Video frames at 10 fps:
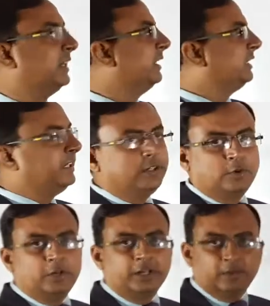ये तीन
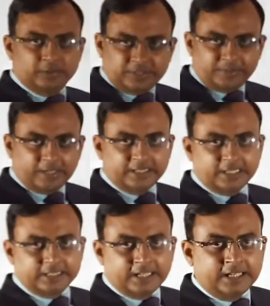गोल्डन रूल से पढ़ा
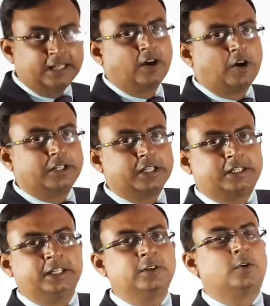जाता है और ये
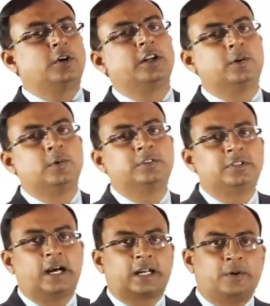तीन गोल्डन रूल्स
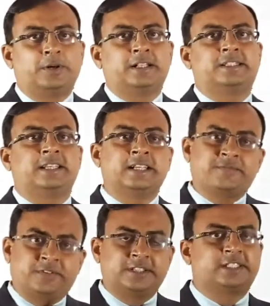अकाउंटेंसी के
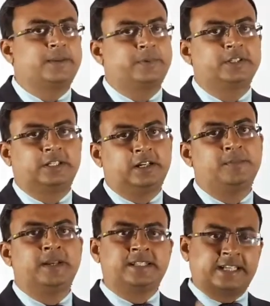फर्स्ट चैप्टर जनरल
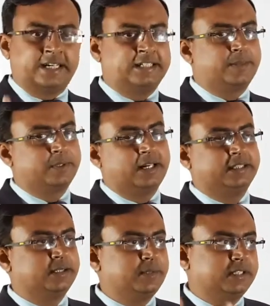में सेकंड चैप्टर
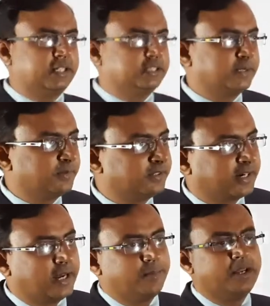लेजर में थर्ड चैप्टर
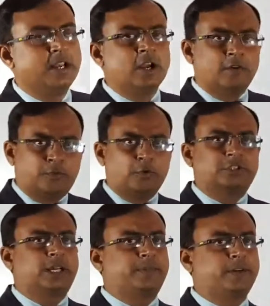ट्रायल में
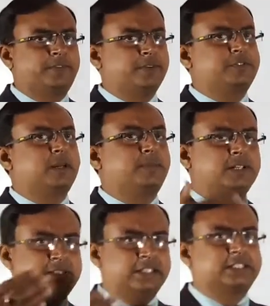फोर्थ चैप्टर फिफ्थ
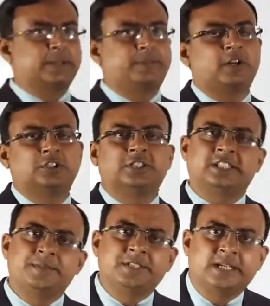चैप्टर सिक्स चैप्टर और
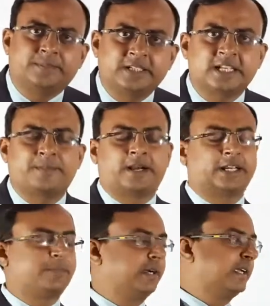जितने भी चैप्टर्स आप
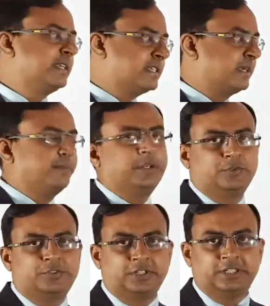आगे पढ़ेंगे सब में
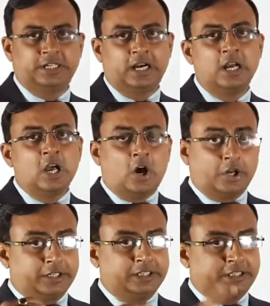यूज़ कीजिएगा
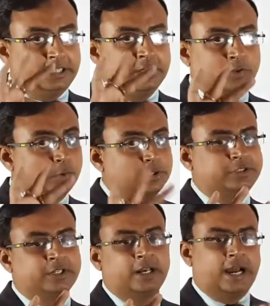और ये तीन
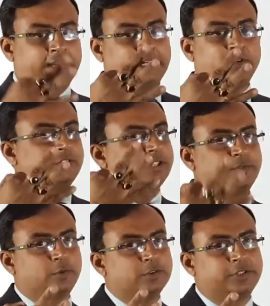रूल्स आई टेल यू
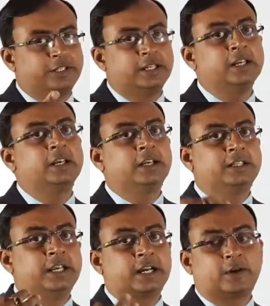सिर्फ रूल्स नहीं हैं
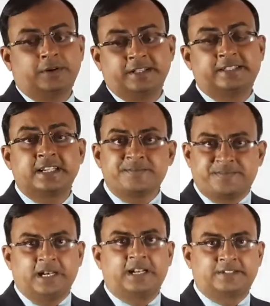ये अकाउंटेंसी के
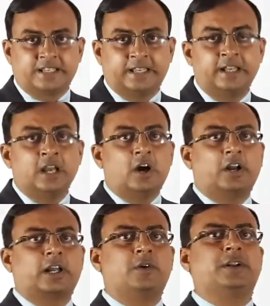पिलर्स हैं
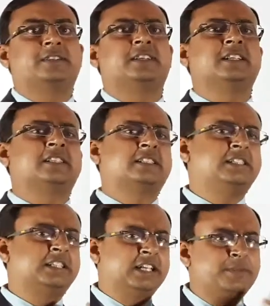और अकाउंटेंसी के
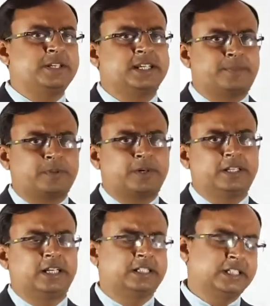जितने भी चैप्टर
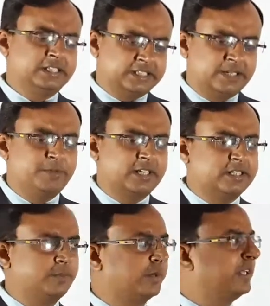पढ़े जाते हैं जितने भी
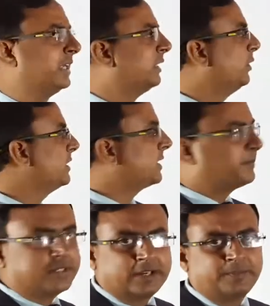कंसेप्ट पढ़े जाते हैं उनके
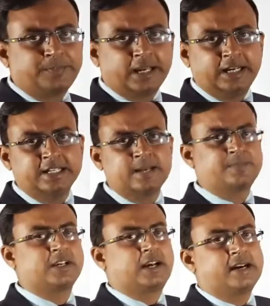सबसे पहली
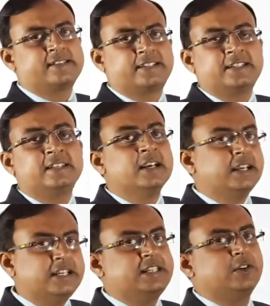सबसे खास चीज़
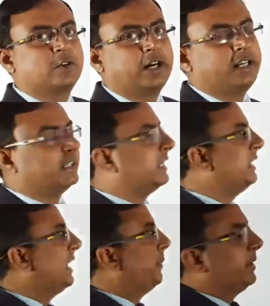इसी को कहा जाता
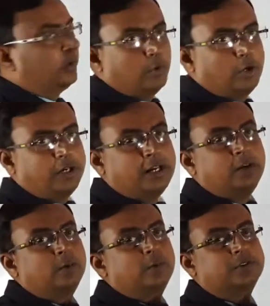है नाम है
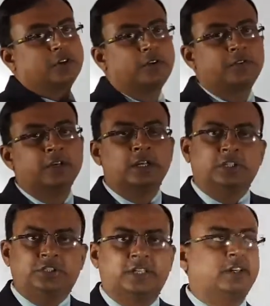गोल्डन रूल्स ऑफ
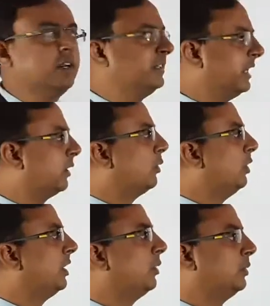जनरल या
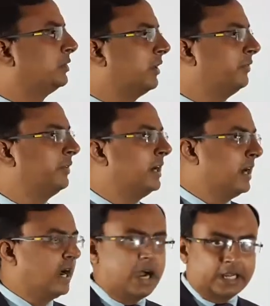गोल्डन रूल्स ऑफ
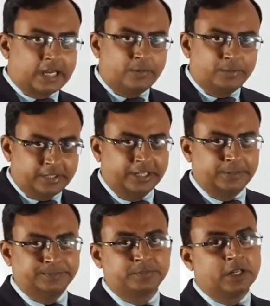अकाउंटिंग